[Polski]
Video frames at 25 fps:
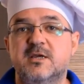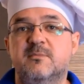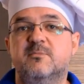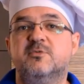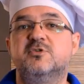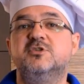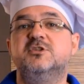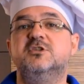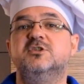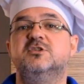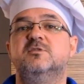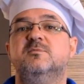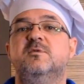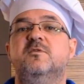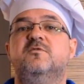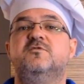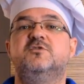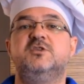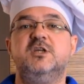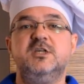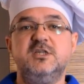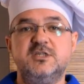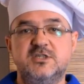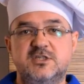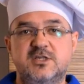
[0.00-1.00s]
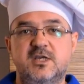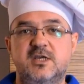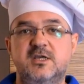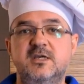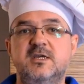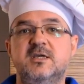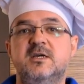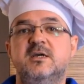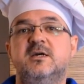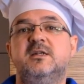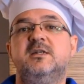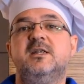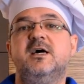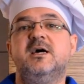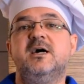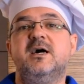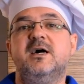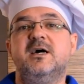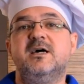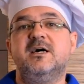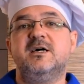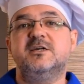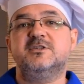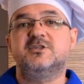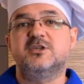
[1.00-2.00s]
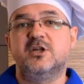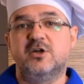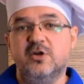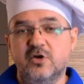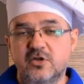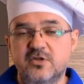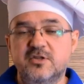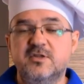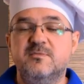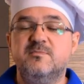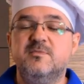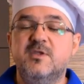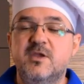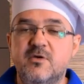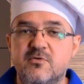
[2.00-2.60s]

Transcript: Możecie sobie wcześniej na zielonym,